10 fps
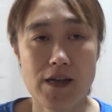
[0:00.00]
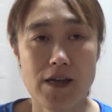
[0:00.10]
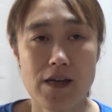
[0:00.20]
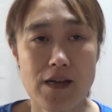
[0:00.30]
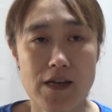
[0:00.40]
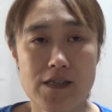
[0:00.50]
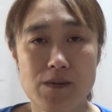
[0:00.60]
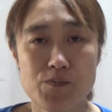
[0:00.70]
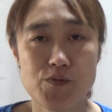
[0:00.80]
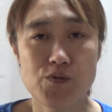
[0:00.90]
え
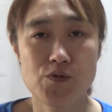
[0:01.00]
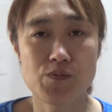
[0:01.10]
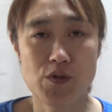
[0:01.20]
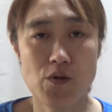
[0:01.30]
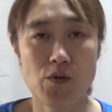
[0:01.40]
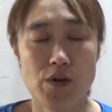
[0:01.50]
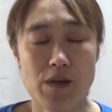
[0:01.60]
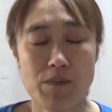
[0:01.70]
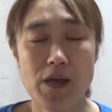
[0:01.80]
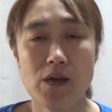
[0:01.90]
ケチャップ風味の
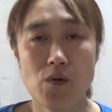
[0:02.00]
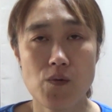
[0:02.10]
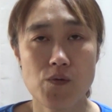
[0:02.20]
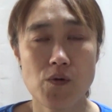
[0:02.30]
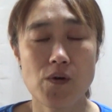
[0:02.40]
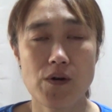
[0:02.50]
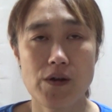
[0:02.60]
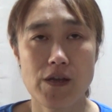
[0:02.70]
ベーコンの